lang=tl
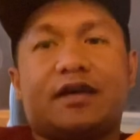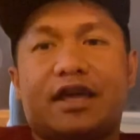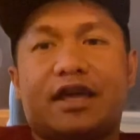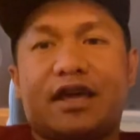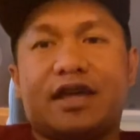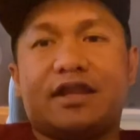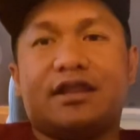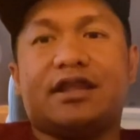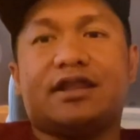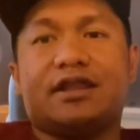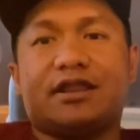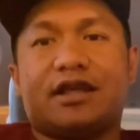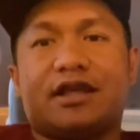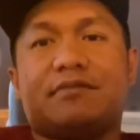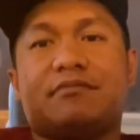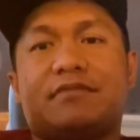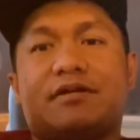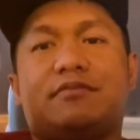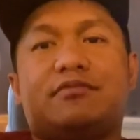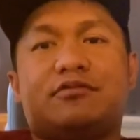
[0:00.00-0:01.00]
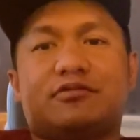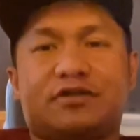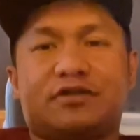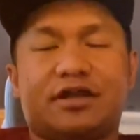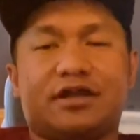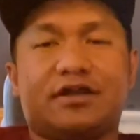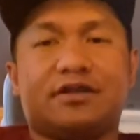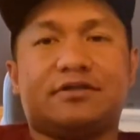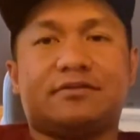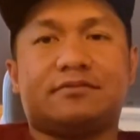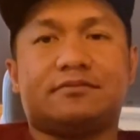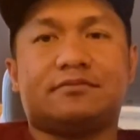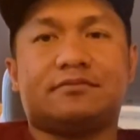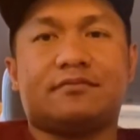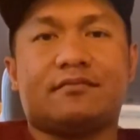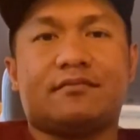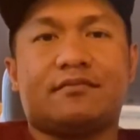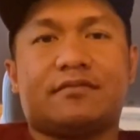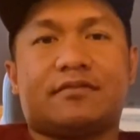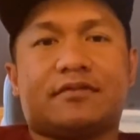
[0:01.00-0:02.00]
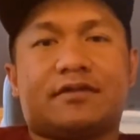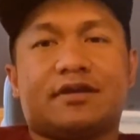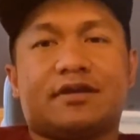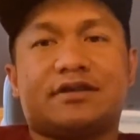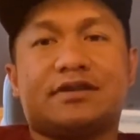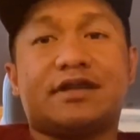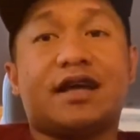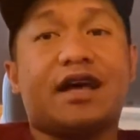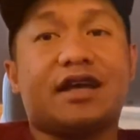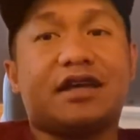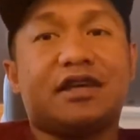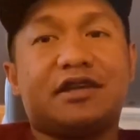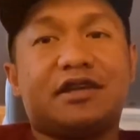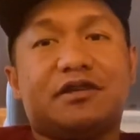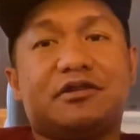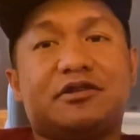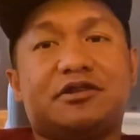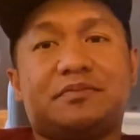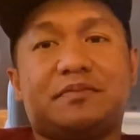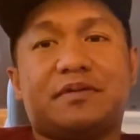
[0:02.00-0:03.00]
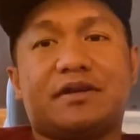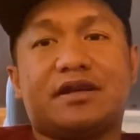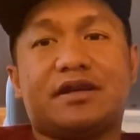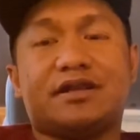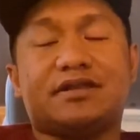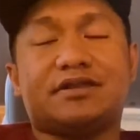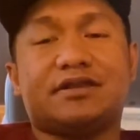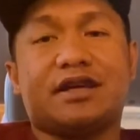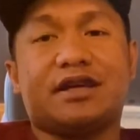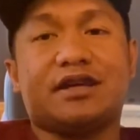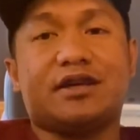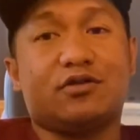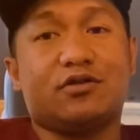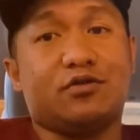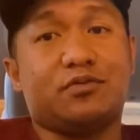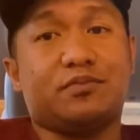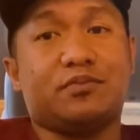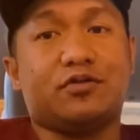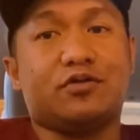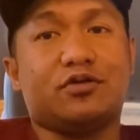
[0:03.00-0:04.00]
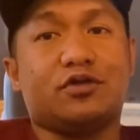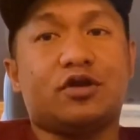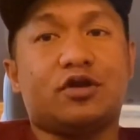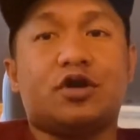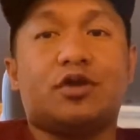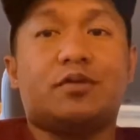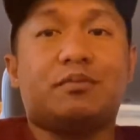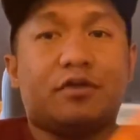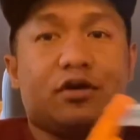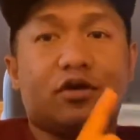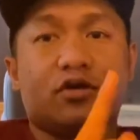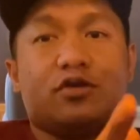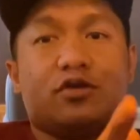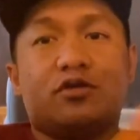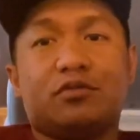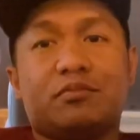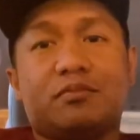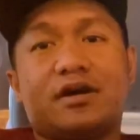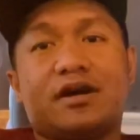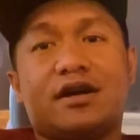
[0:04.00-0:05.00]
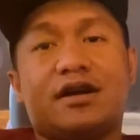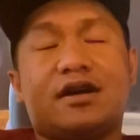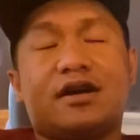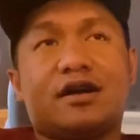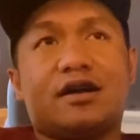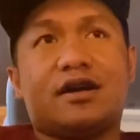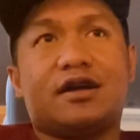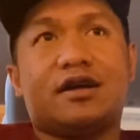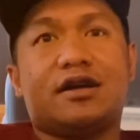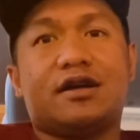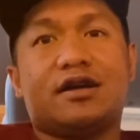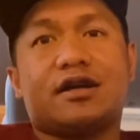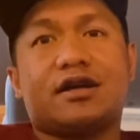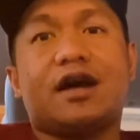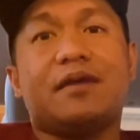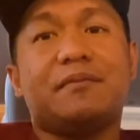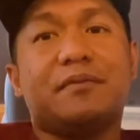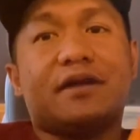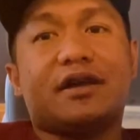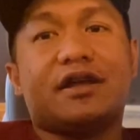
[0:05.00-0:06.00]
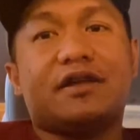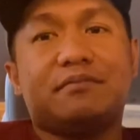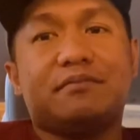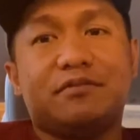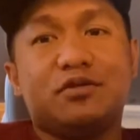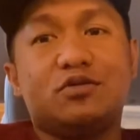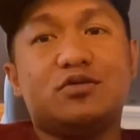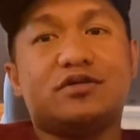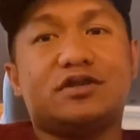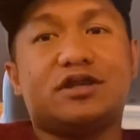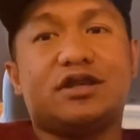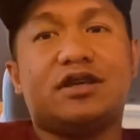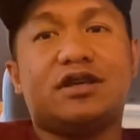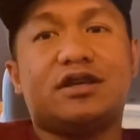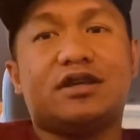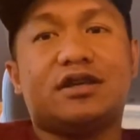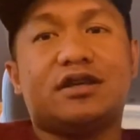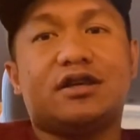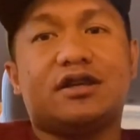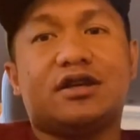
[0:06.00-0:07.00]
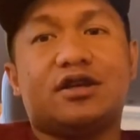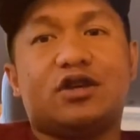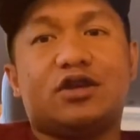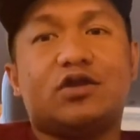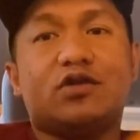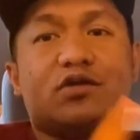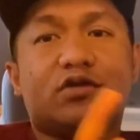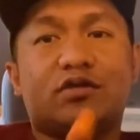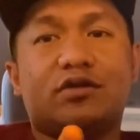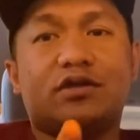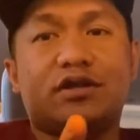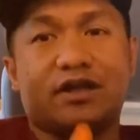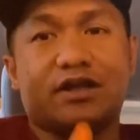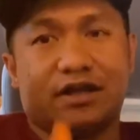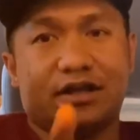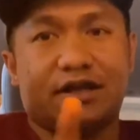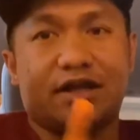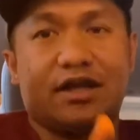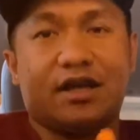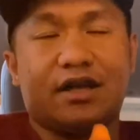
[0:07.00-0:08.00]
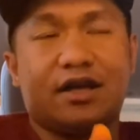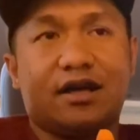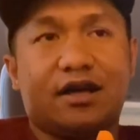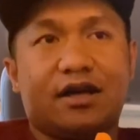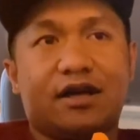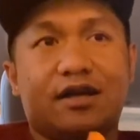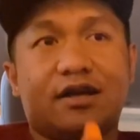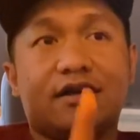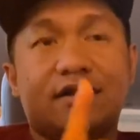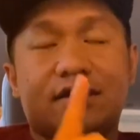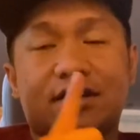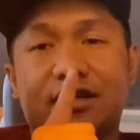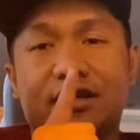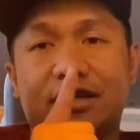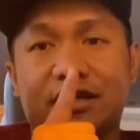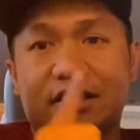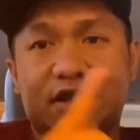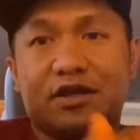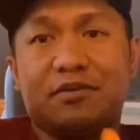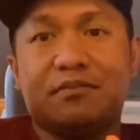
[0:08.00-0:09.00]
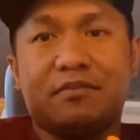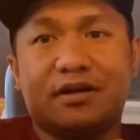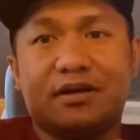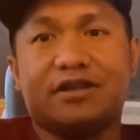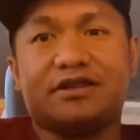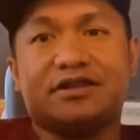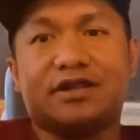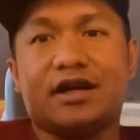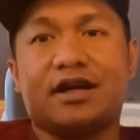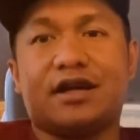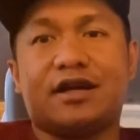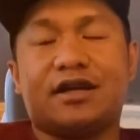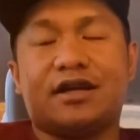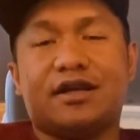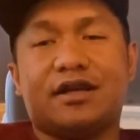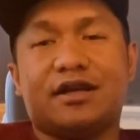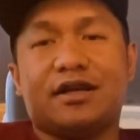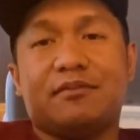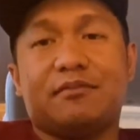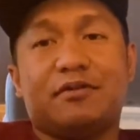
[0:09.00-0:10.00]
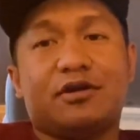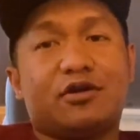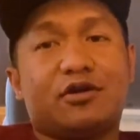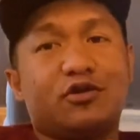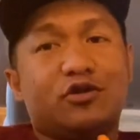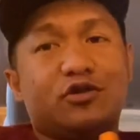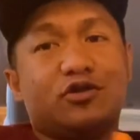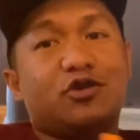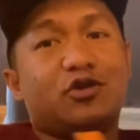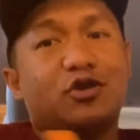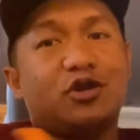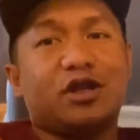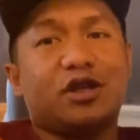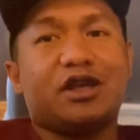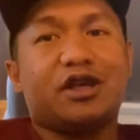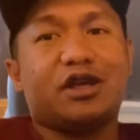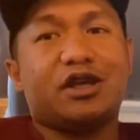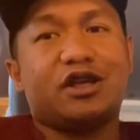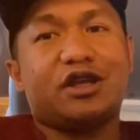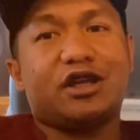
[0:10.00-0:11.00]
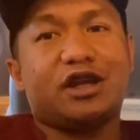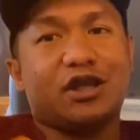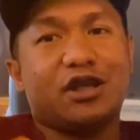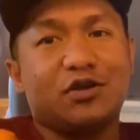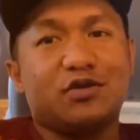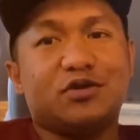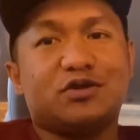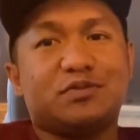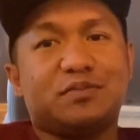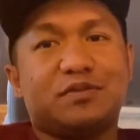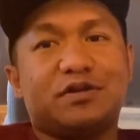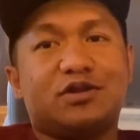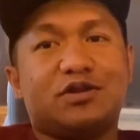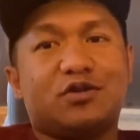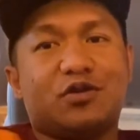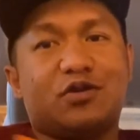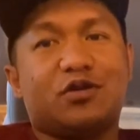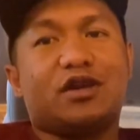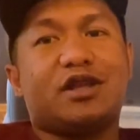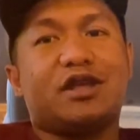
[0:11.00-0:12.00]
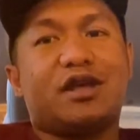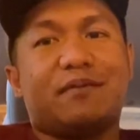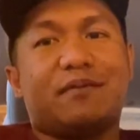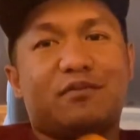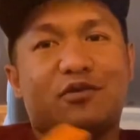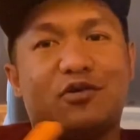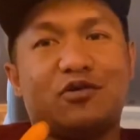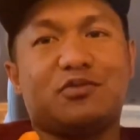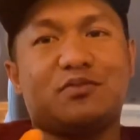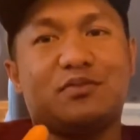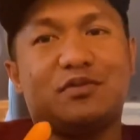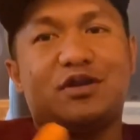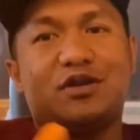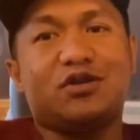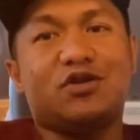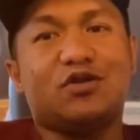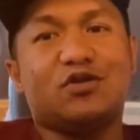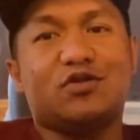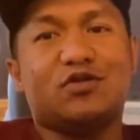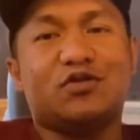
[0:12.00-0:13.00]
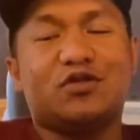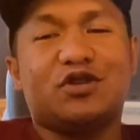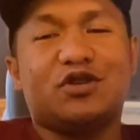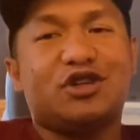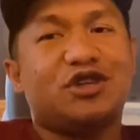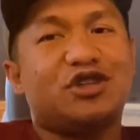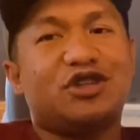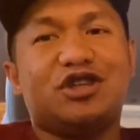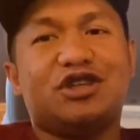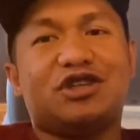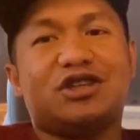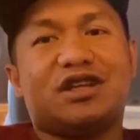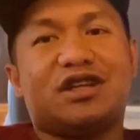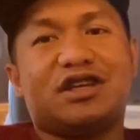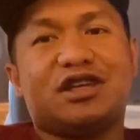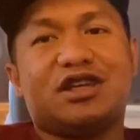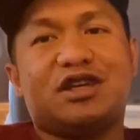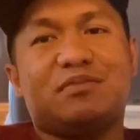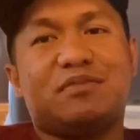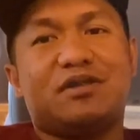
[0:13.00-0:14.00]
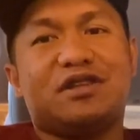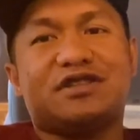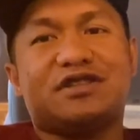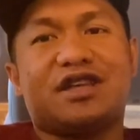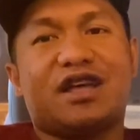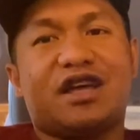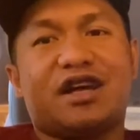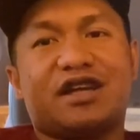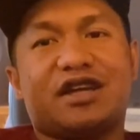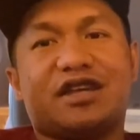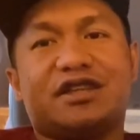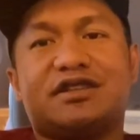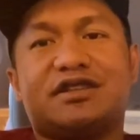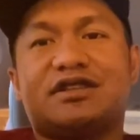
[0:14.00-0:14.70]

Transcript: edit ng mabuti sa aking experience guys ganun po yun pero yung mga copyright music yun nag, nag i-email siya pero ito yung re reuse video o re-upload video hindi siya nag-email sa akin guys